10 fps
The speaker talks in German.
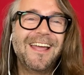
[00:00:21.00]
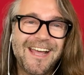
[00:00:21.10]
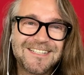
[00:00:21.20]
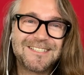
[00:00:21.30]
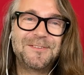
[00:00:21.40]

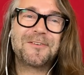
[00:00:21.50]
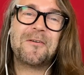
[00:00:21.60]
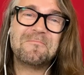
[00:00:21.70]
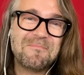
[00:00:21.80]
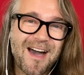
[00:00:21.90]
Herzlich
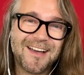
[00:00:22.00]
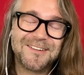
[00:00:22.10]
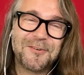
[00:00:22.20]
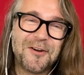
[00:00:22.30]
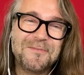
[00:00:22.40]
willkommen,
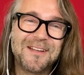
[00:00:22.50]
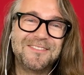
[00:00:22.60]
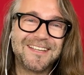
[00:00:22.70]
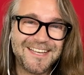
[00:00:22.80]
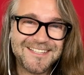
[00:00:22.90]
Maren
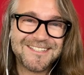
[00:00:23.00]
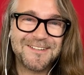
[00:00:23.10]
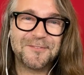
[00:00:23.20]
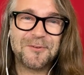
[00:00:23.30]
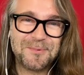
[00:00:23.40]
Kräumann. Wie geht's
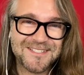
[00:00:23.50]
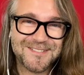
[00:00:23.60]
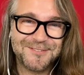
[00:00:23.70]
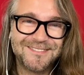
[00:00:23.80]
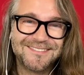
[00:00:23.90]
dir und wo bist du?